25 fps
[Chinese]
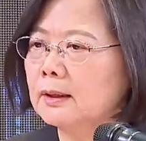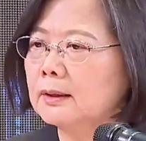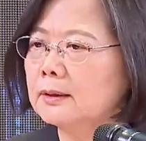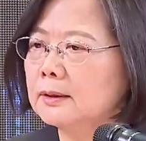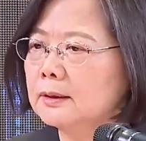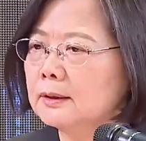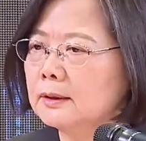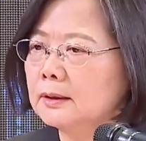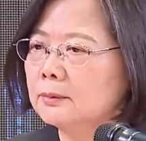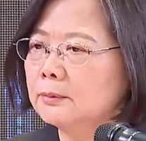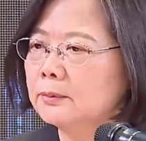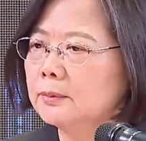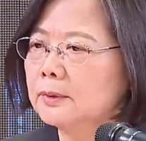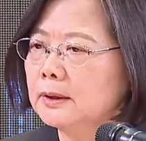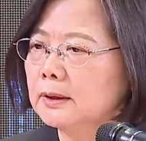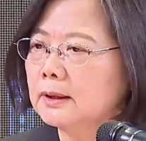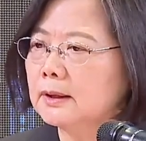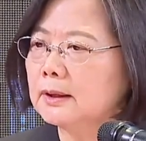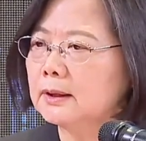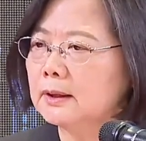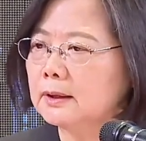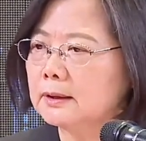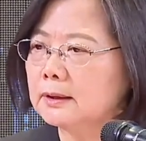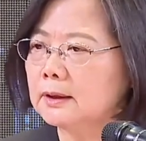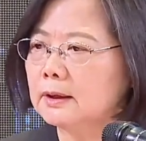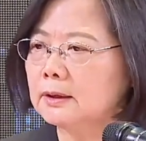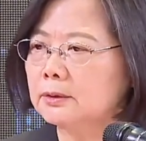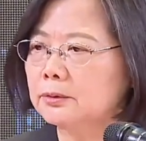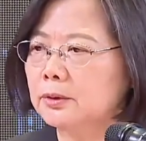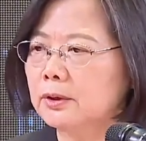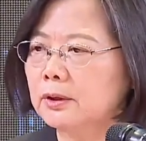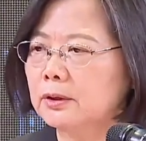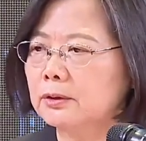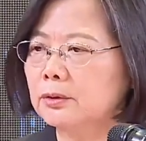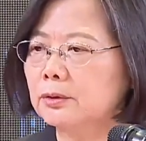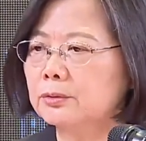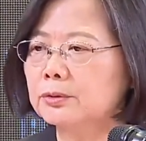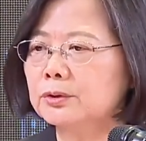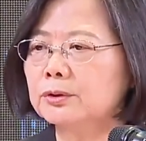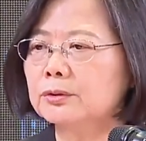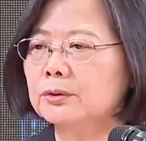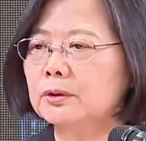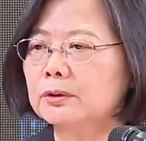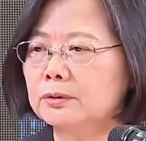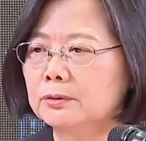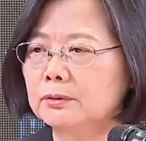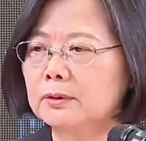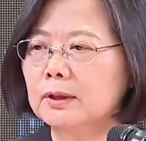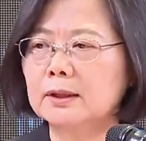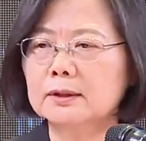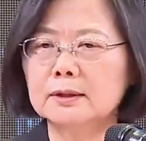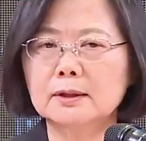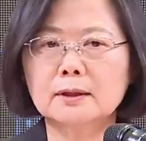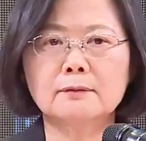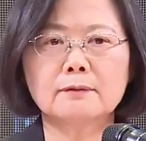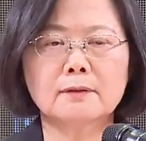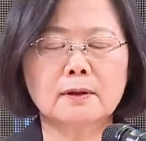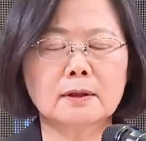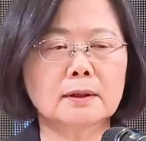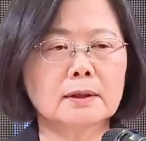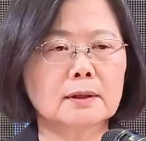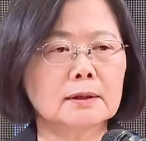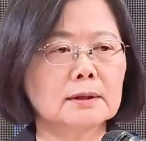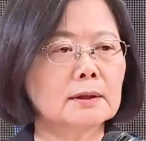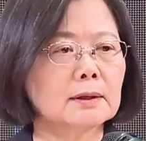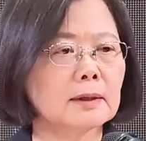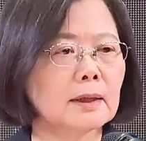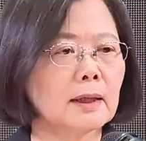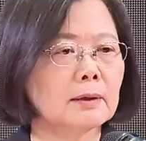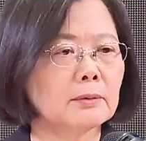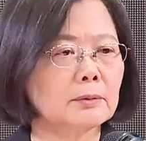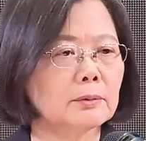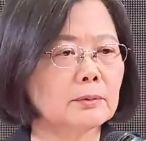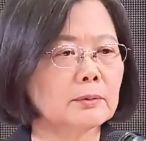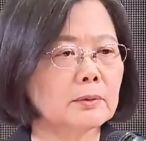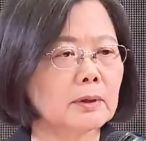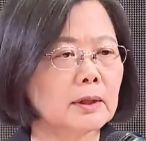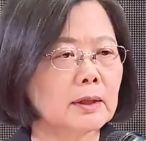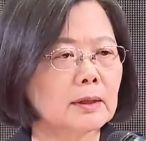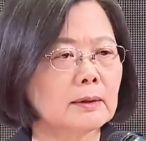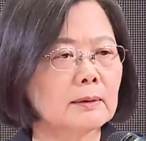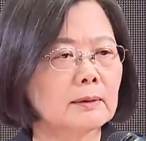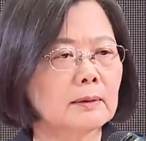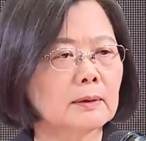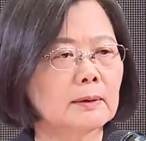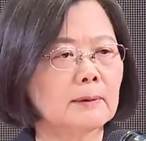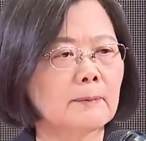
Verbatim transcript: 这些问题的解决，都需要中央地方一起来努力。